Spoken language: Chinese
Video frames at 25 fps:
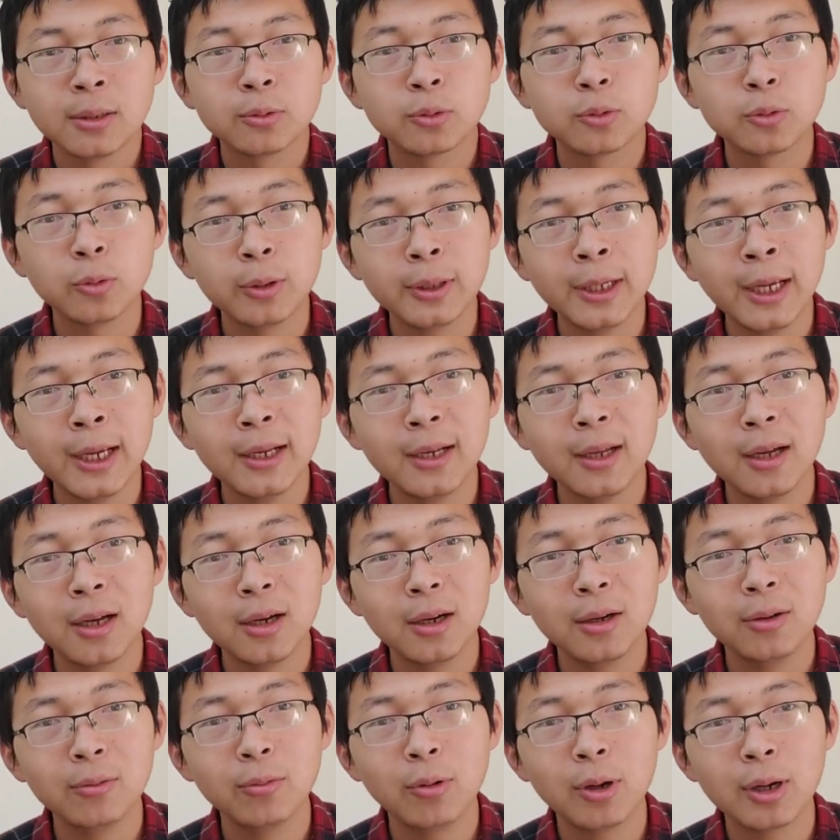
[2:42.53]
昨天
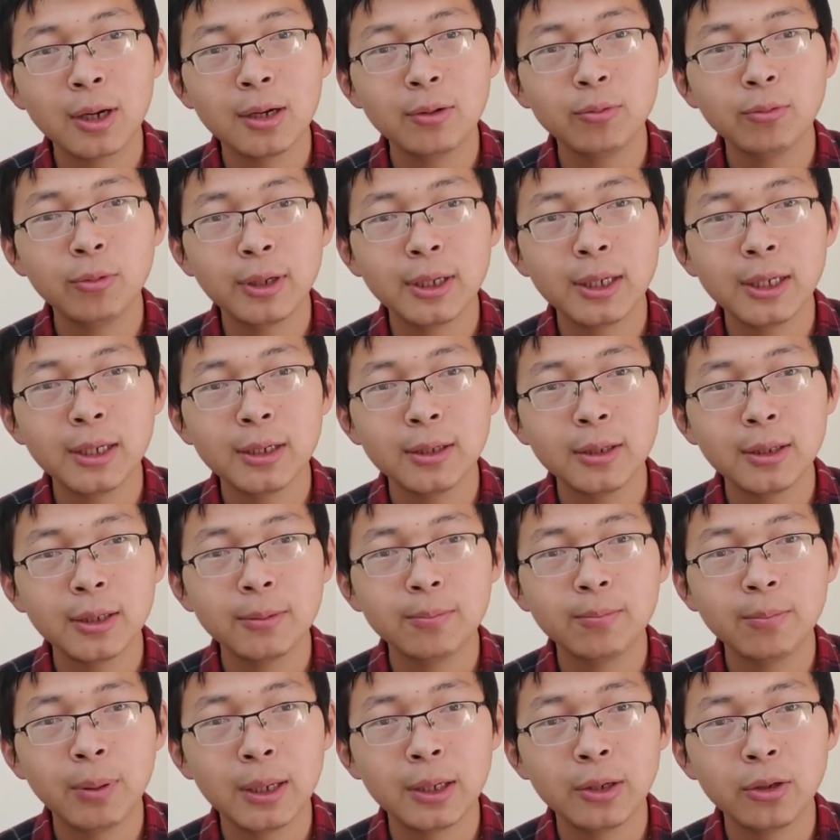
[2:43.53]
呢，我跟我
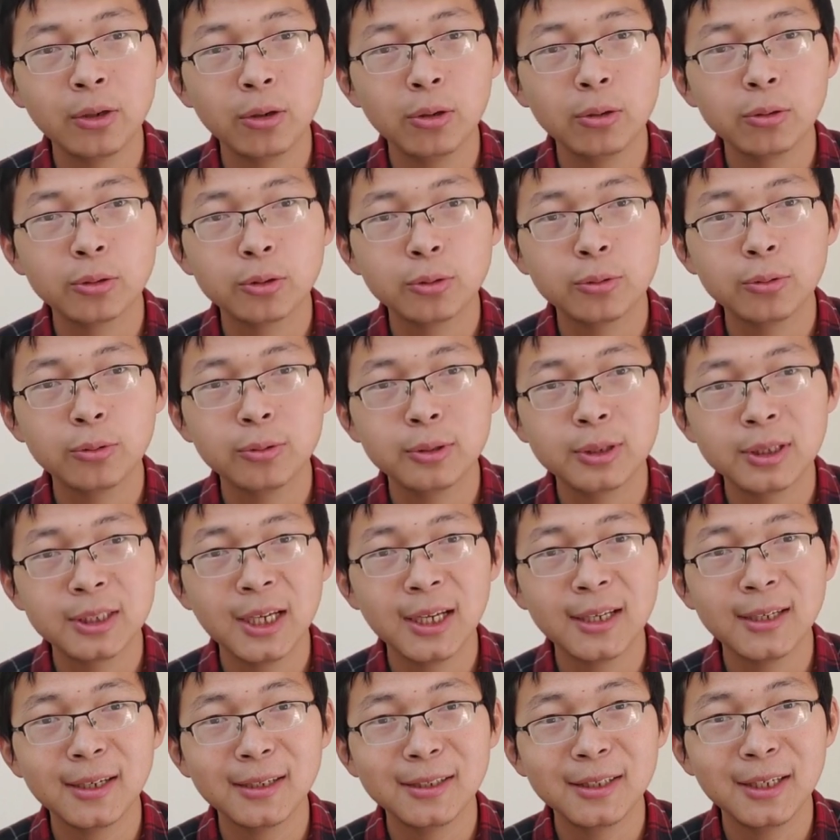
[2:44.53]
一朋友去
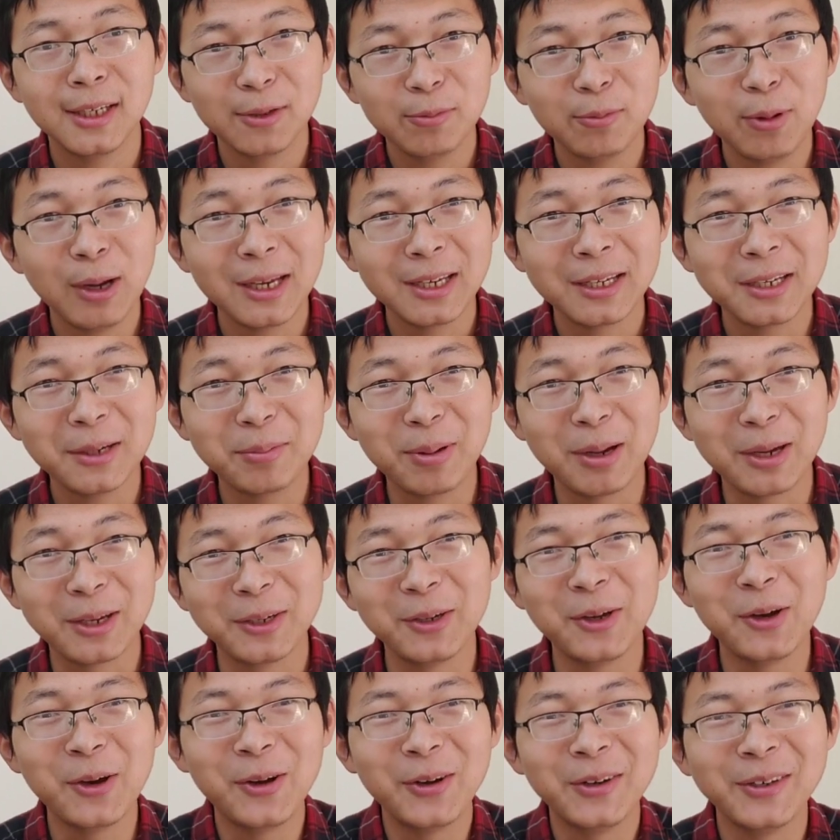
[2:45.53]
见了另外一个朋
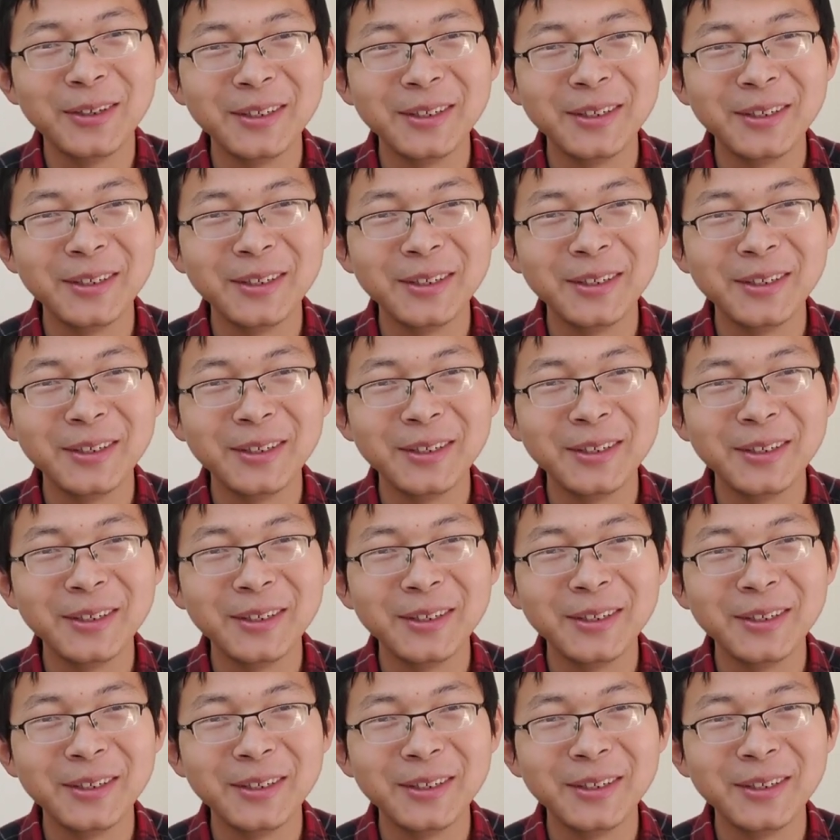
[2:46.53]
友，